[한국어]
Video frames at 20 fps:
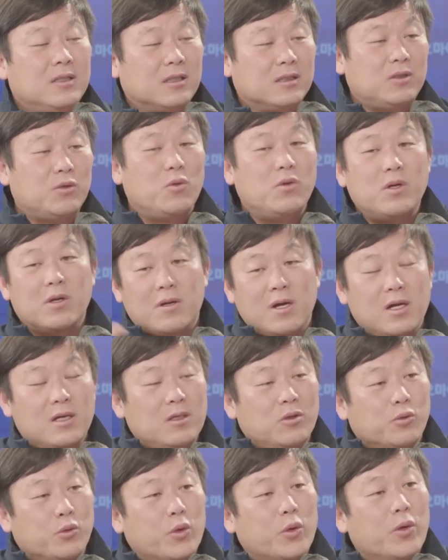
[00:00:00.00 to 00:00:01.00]
정치 권력과
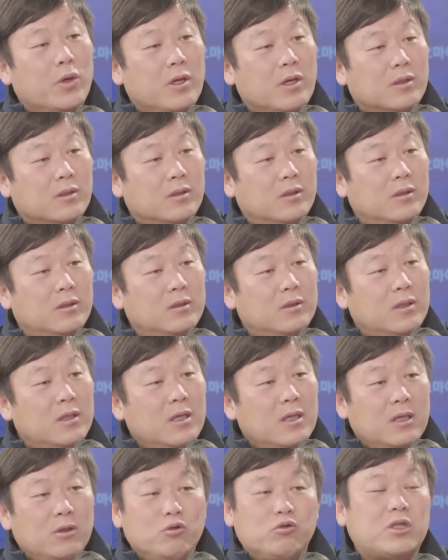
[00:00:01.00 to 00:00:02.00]
종교 권력은
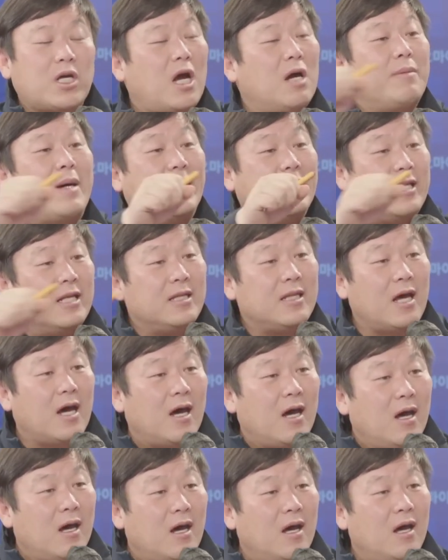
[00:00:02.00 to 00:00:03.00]
유착하면 안 된다.